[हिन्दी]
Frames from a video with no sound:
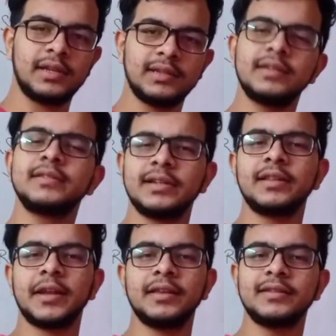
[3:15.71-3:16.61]
ठीक है
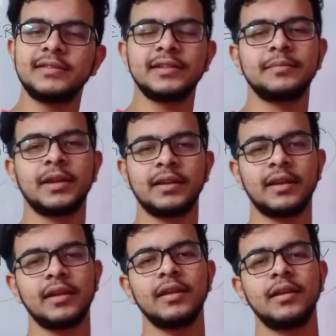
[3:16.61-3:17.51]
संस्कृत नहीं संस्कृत मैंने
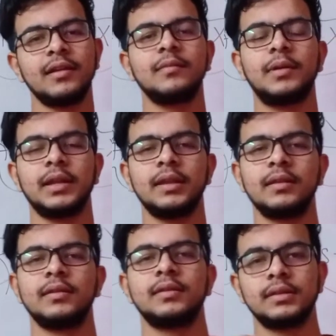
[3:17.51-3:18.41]
नहीं पढ़ी